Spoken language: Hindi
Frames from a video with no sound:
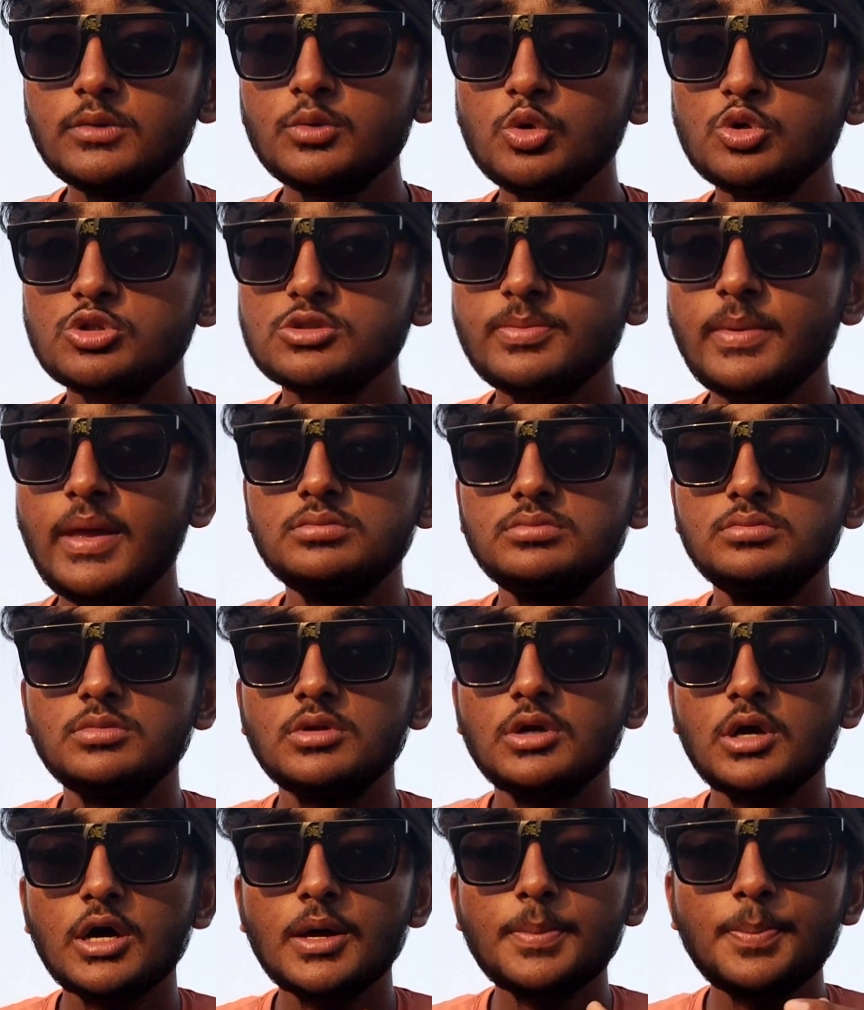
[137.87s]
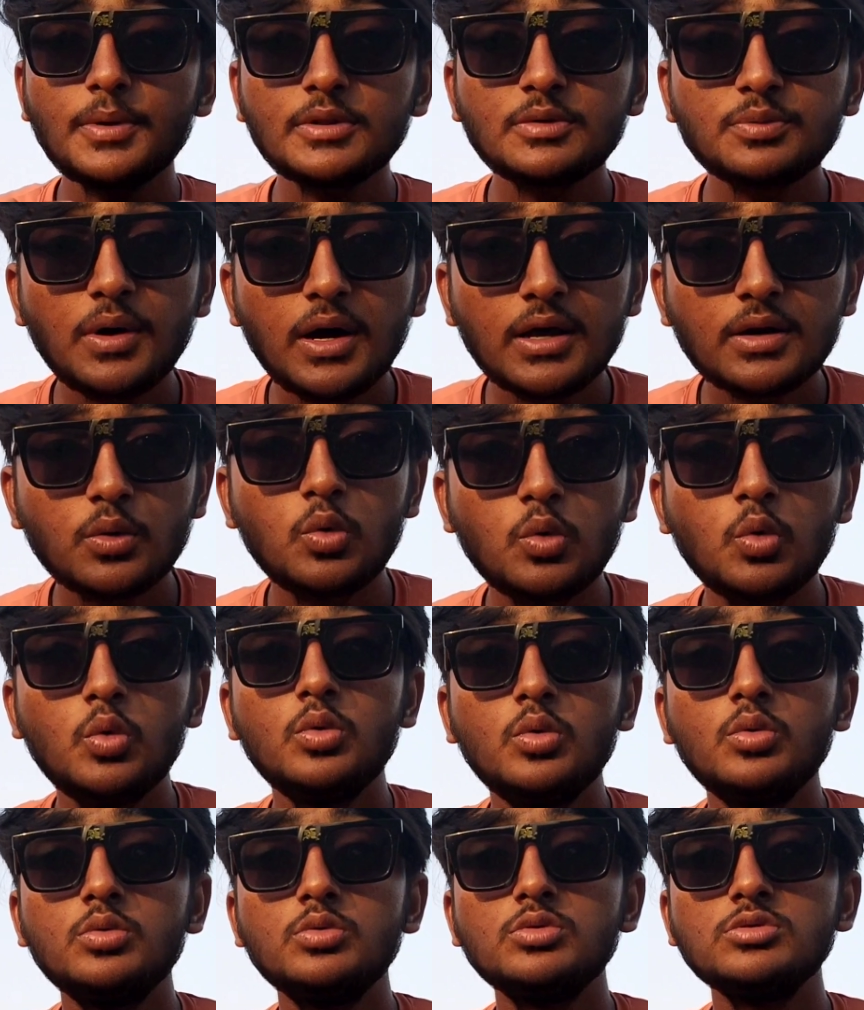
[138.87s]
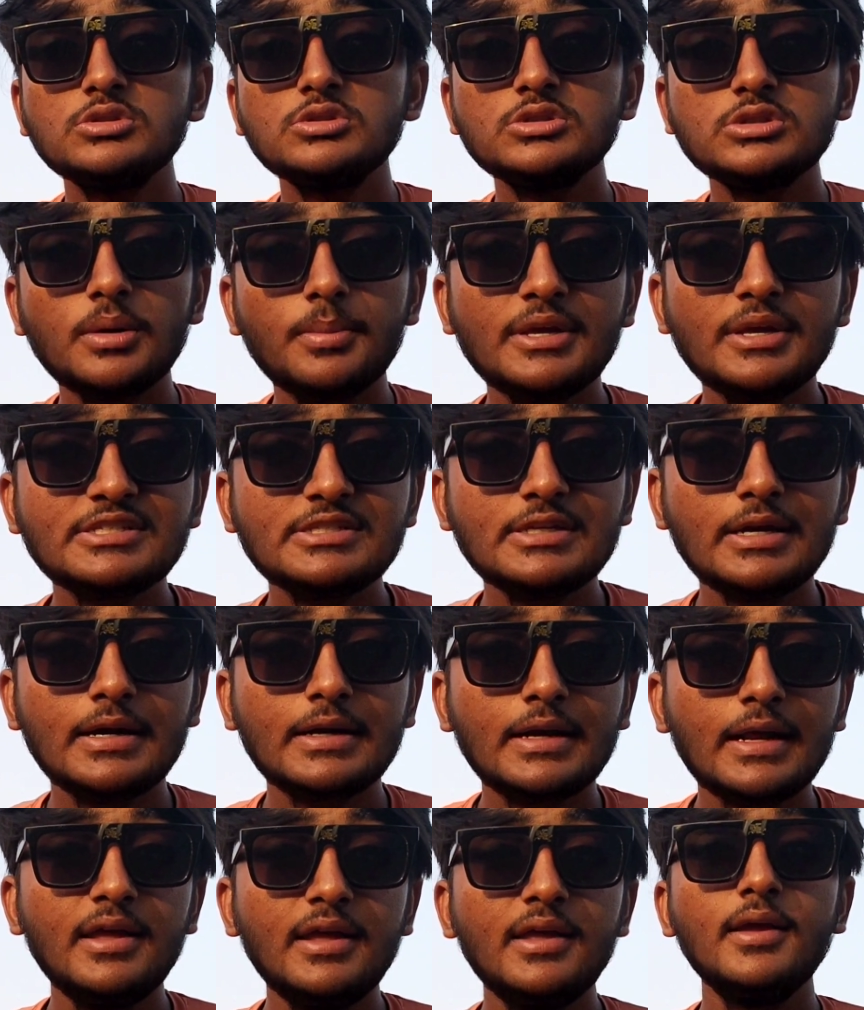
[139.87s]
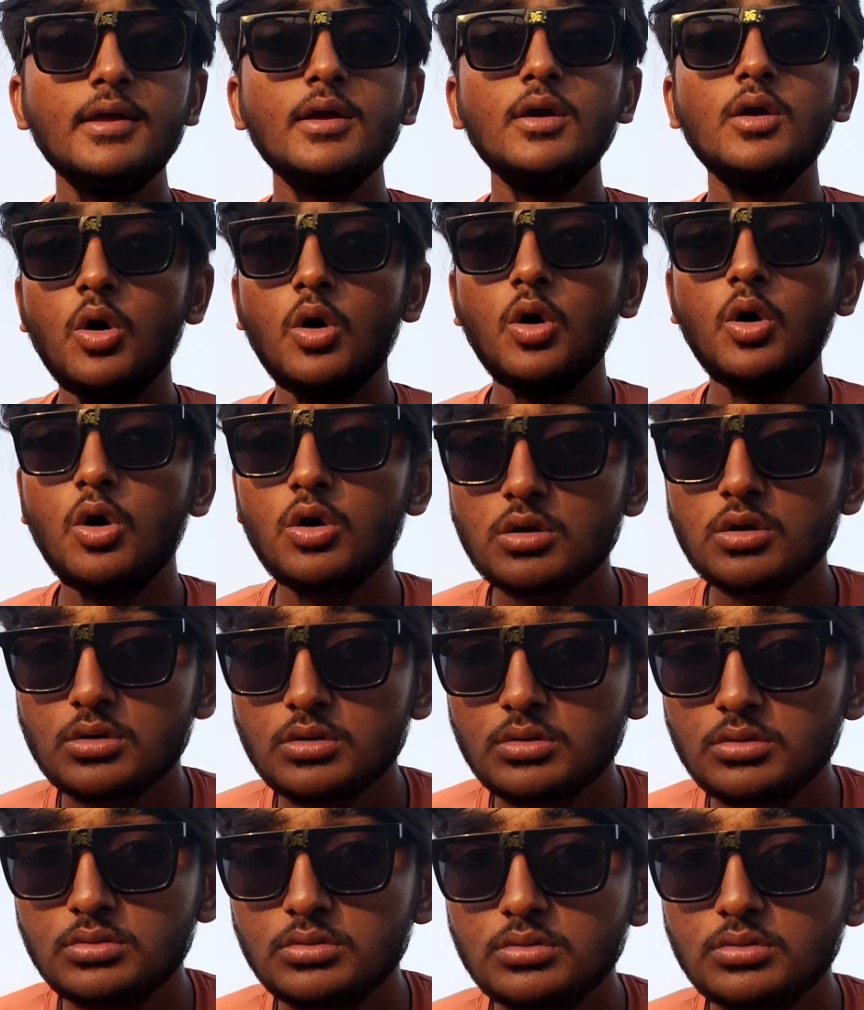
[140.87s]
तो उसमें खरपतवार को समय से हटाएं और